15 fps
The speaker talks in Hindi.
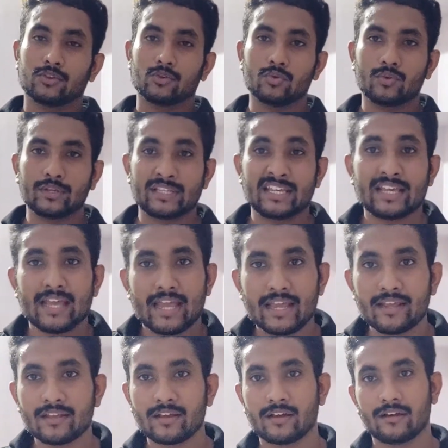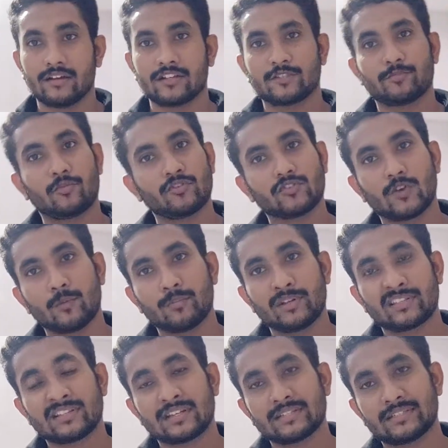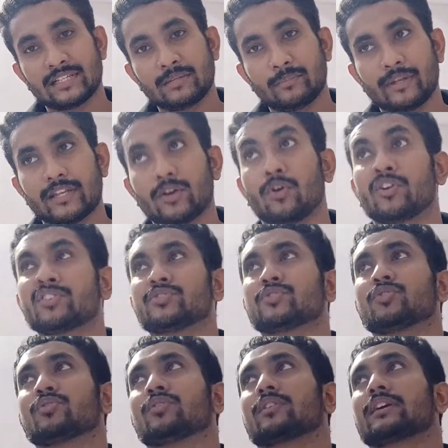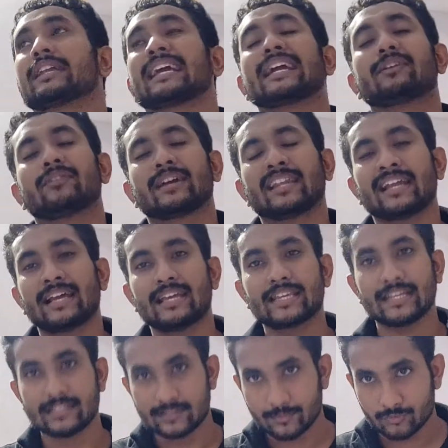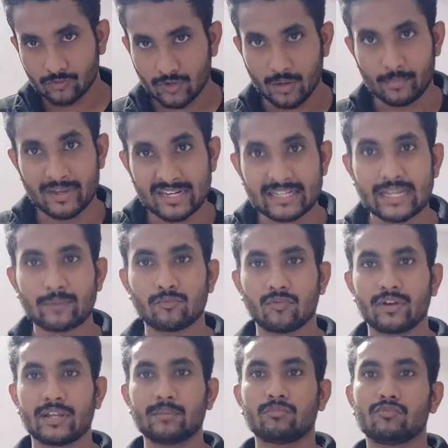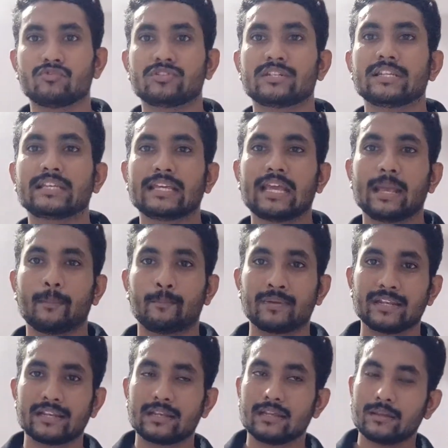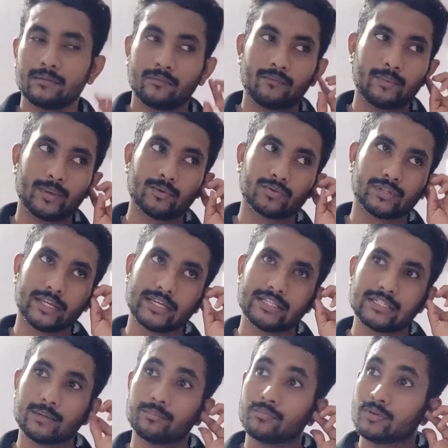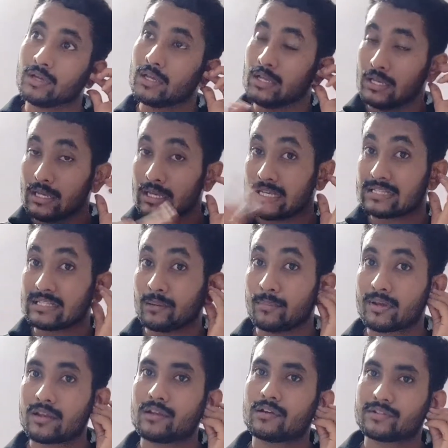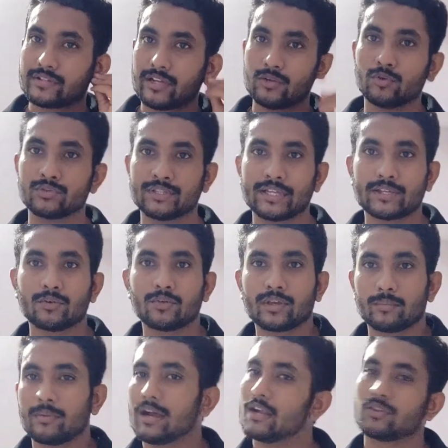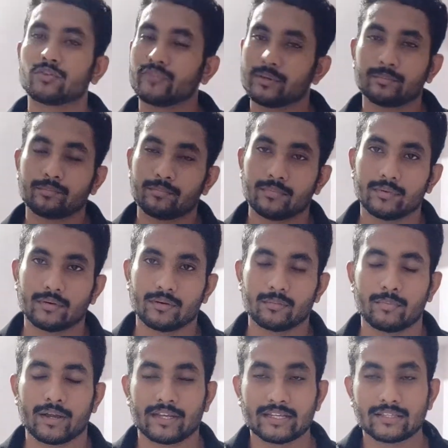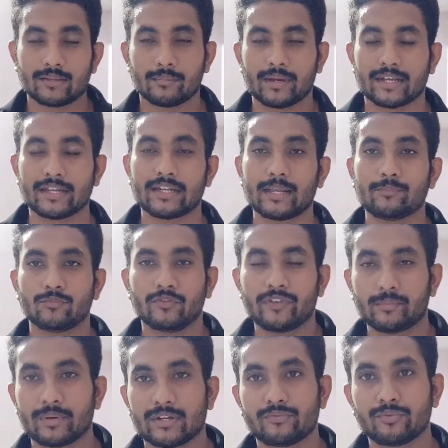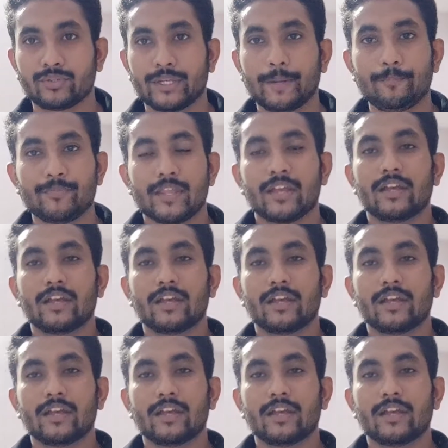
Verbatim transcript: तो ये है स्पोर्ट्स कॉम्प्लेक्स का सीन मेनली और जो क्रिकेट वगैरह है ये सब तो हमारे टाइम हुआ नहीं मोस्टली ये अप्रैल में होता है जब समर चालू होता है क्योंकि बाहर तो फिर बाकी बाकी टाइम तो फिर बर्फ होती है